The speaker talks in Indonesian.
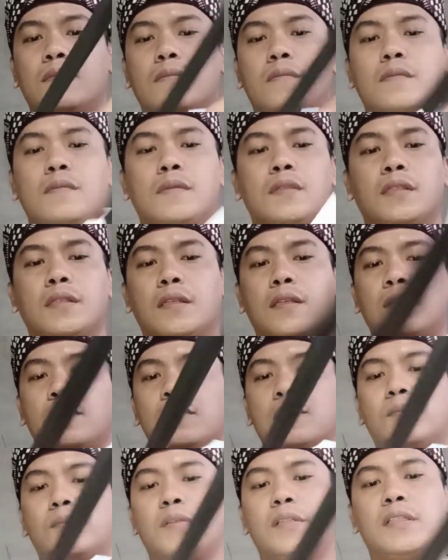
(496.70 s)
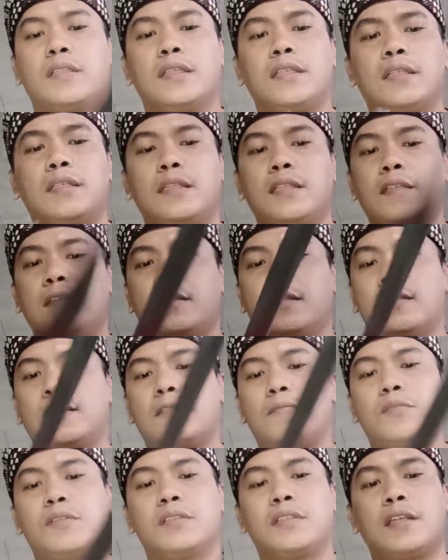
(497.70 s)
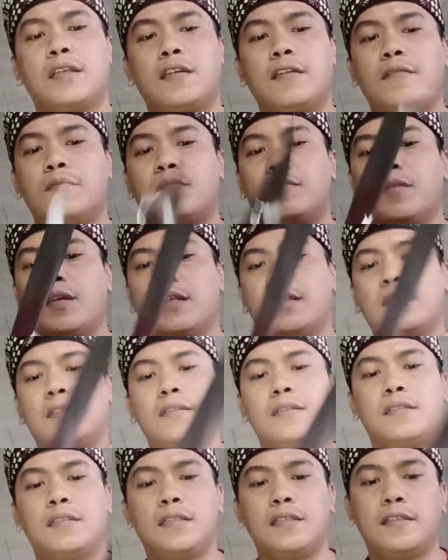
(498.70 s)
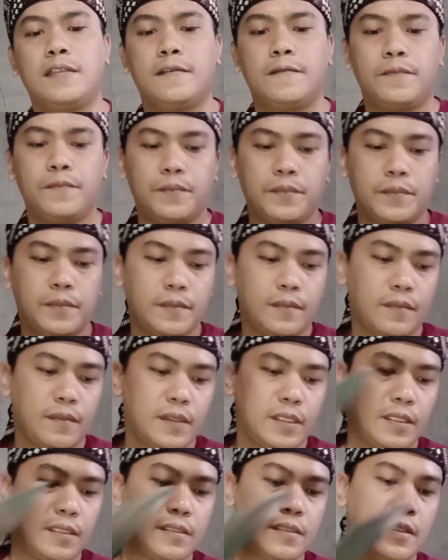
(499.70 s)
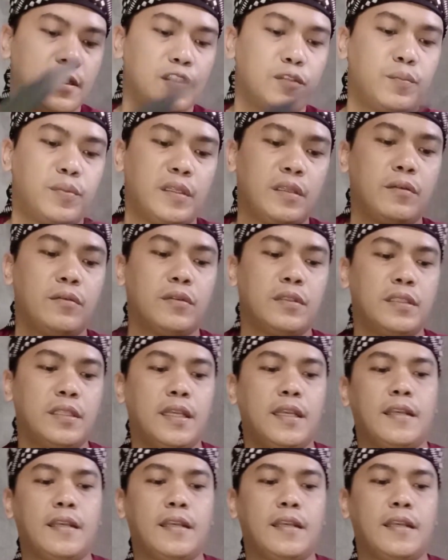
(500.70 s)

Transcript: kalau seperti ini kita bisa main di selis berikutnya